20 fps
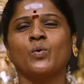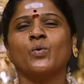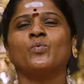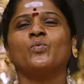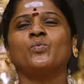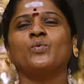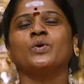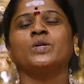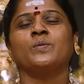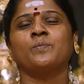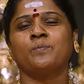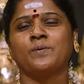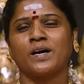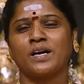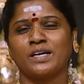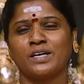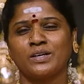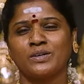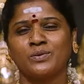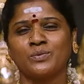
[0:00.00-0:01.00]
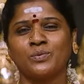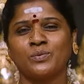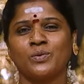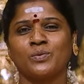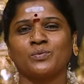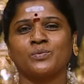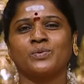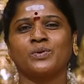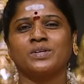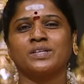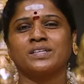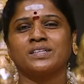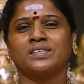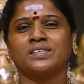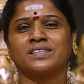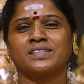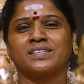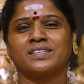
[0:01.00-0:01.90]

ஒவ்வொரு பாடலும் ஒவ்வொரு